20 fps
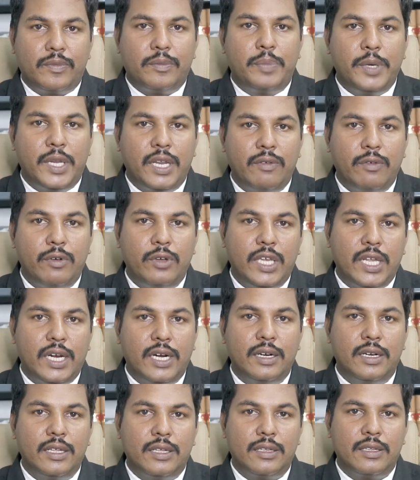பிரிவு
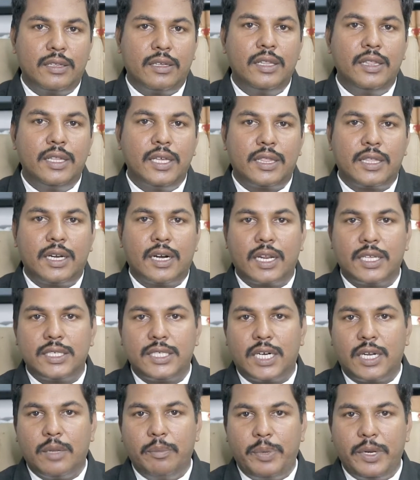இரண்டு இந்திய தண்டனை
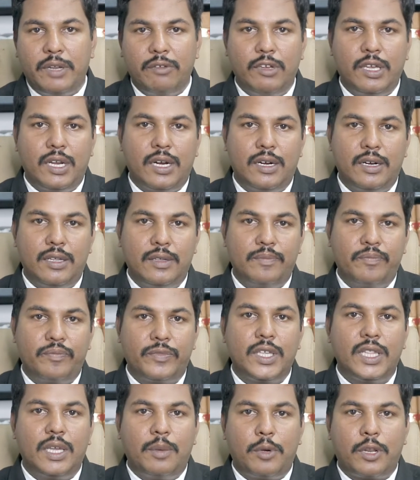சட்டம் பிரிவு இரண்டு
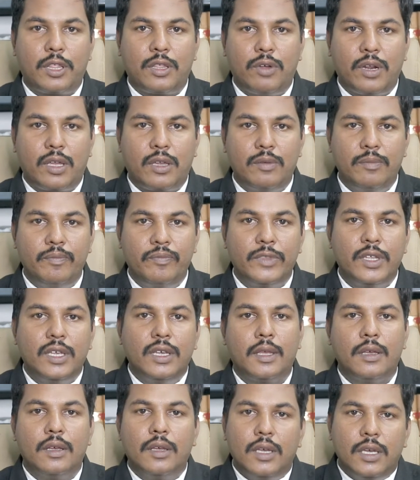இதை பொறுத்த வரைக்கும்
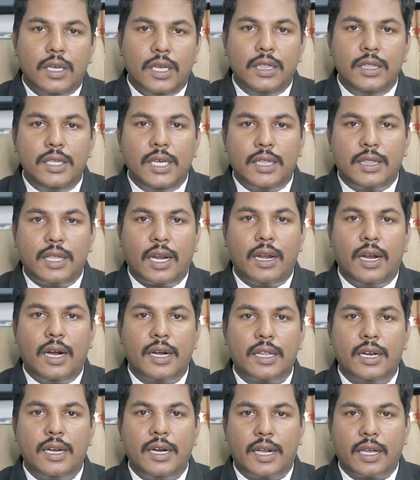இந்திய
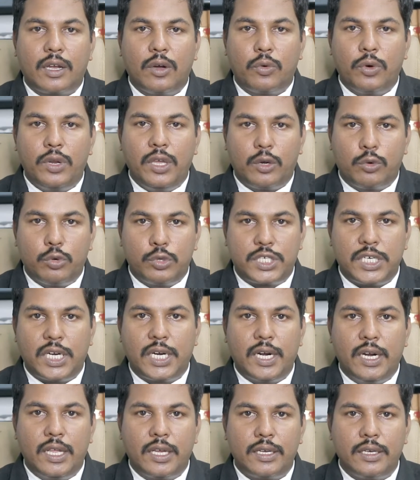திருநாட்டில் நடக்கக்கூடிய
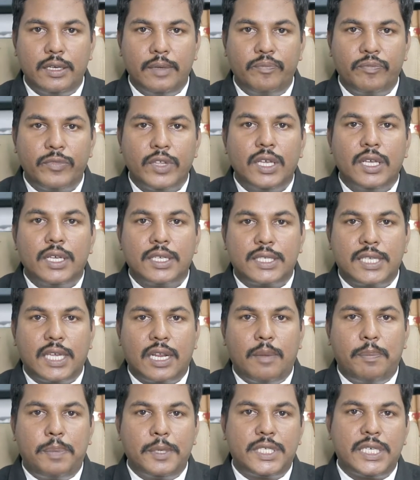குற்றங்களுக்கு
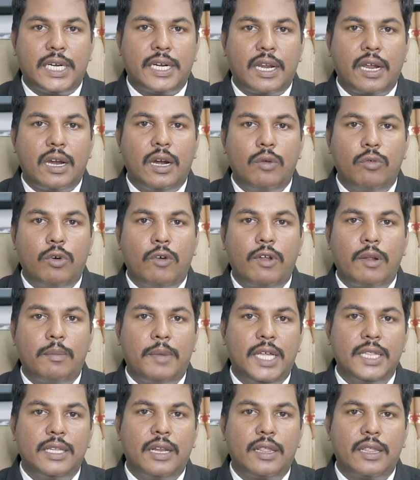சிறப்பு சட்டங்கள் ஒவ்வொரு
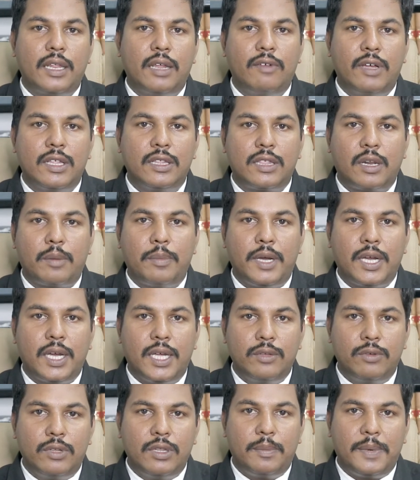மாநிலத்திலையும் வகுத்திருப்பாங்க
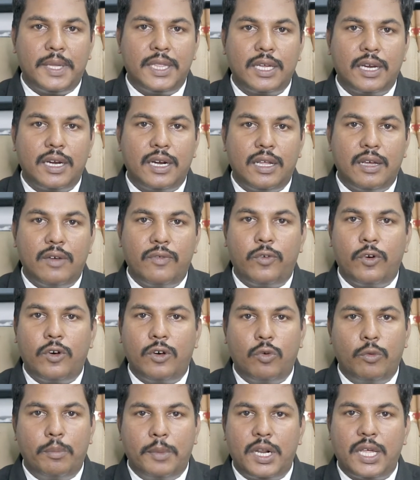அது வந்து பார்த்தீங்கன்னா
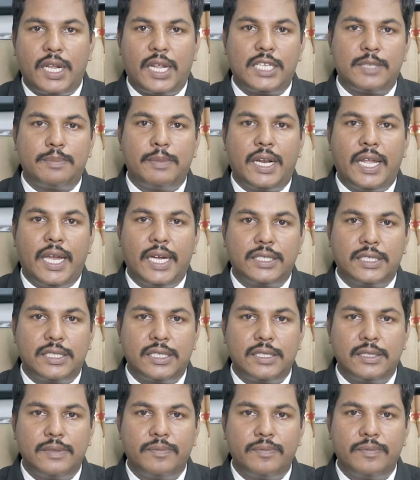உமன் ஹராஸ்மெண்ட் ஆக்ட்